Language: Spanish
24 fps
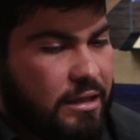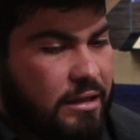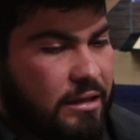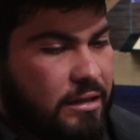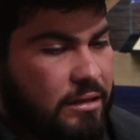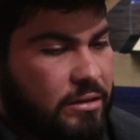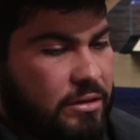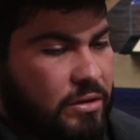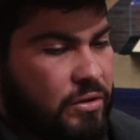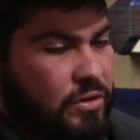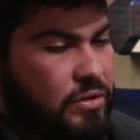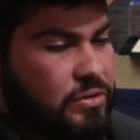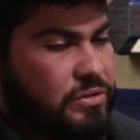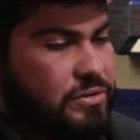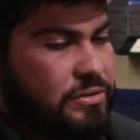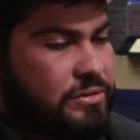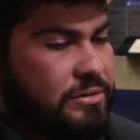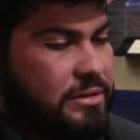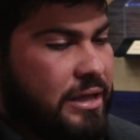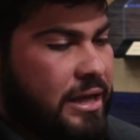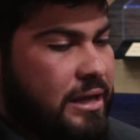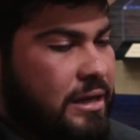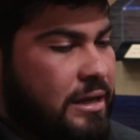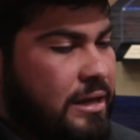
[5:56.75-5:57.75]
Dios
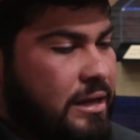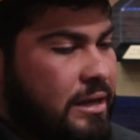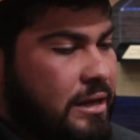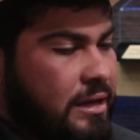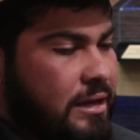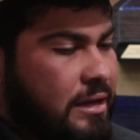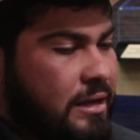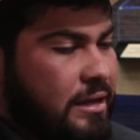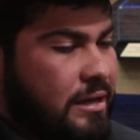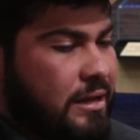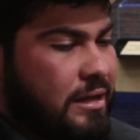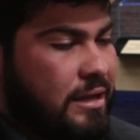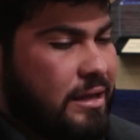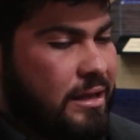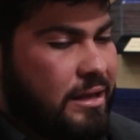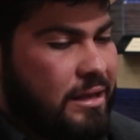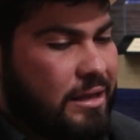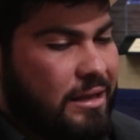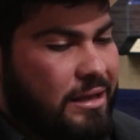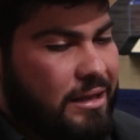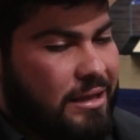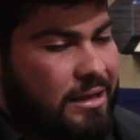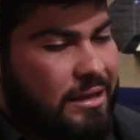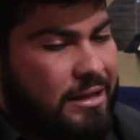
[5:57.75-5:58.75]
tiene
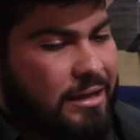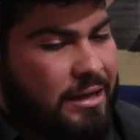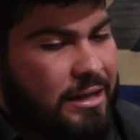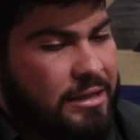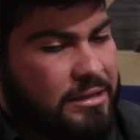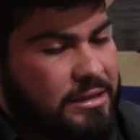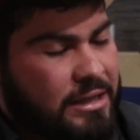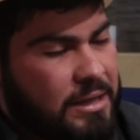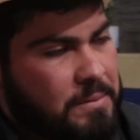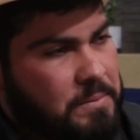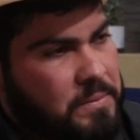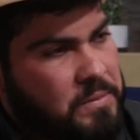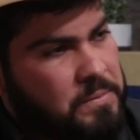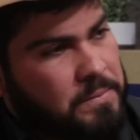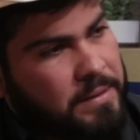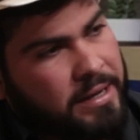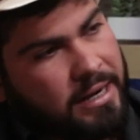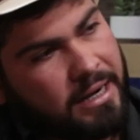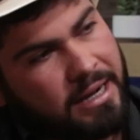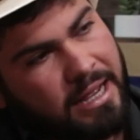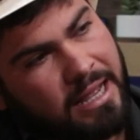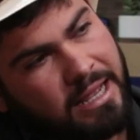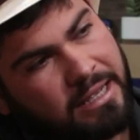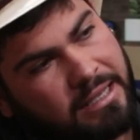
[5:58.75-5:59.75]
el tiempo
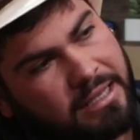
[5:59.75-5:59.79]
para cada